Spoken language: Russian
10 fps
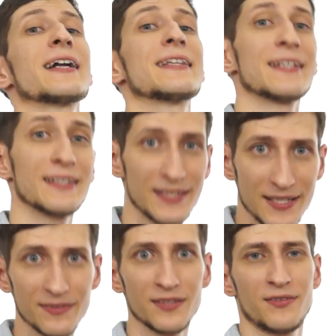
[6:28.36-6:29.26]

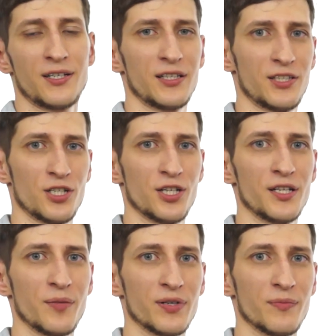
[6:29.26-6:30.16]
альтернативный вариант
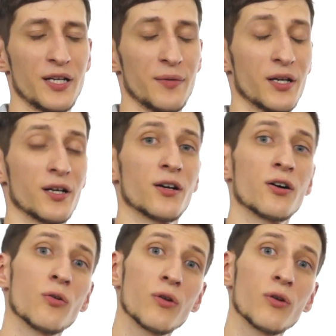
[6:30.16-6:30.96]
решения проблемы –